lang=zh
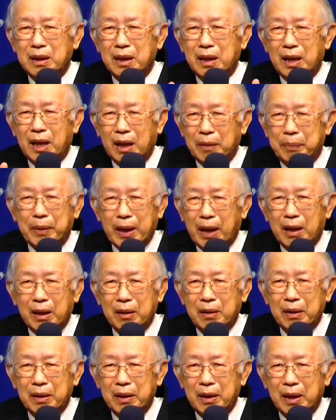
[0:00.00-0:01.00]
好不好？
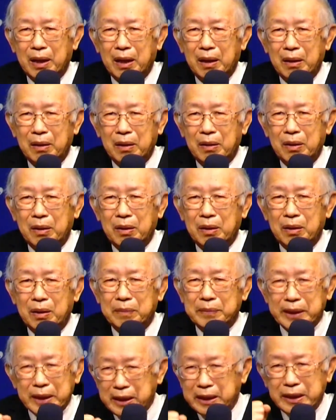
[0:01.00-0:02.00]
好，我
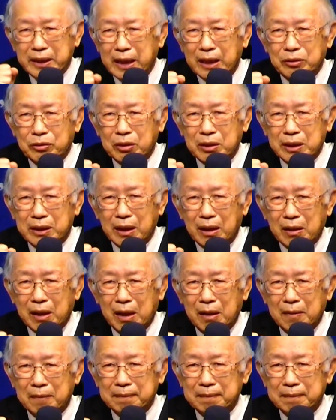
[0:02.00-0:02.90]
们一起来做个祷告。